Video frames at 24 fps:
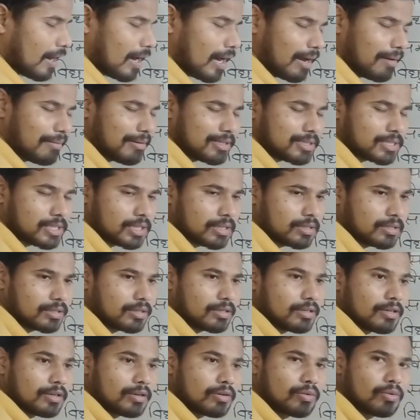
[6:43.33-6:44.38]
आवेशित
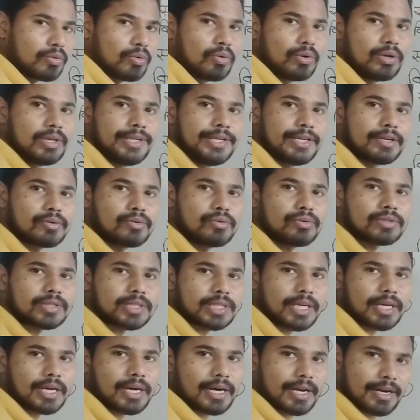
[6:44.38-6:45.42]
गोलीय
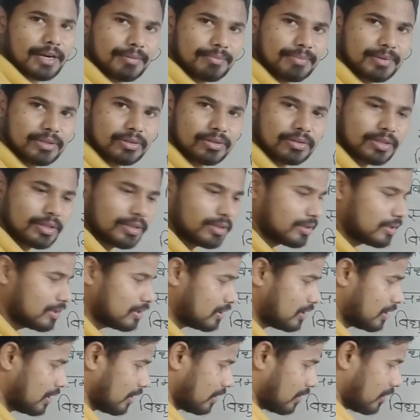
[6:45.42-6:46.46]
कोष के कारण विद्युत
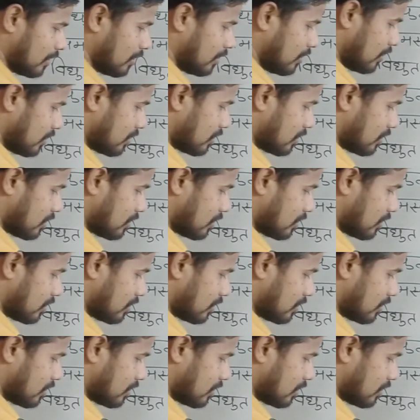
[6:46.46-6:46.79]
क्षेत्र